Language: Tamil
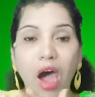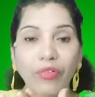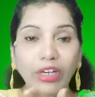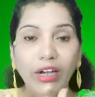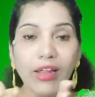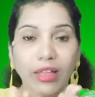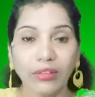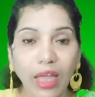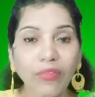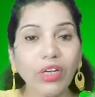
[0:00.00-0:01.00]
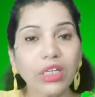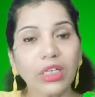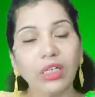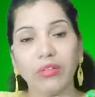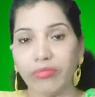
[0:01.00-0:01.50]
அவர்கள்
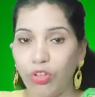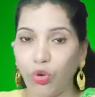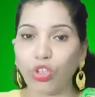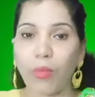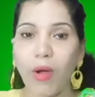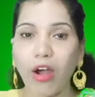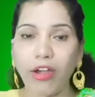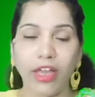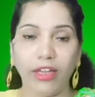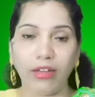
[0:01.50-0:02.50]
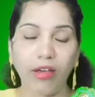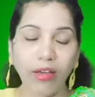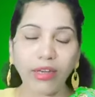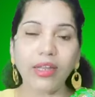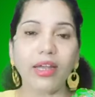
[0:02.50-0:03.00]
தேவனுக்கு விரோதமான
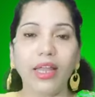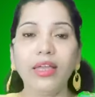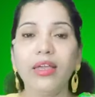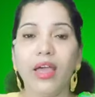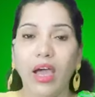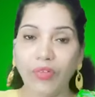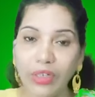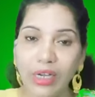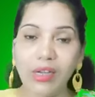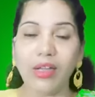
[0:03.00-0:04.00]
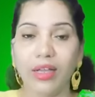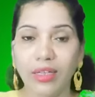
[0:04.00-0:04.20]
காரியங்களை அவர்கள்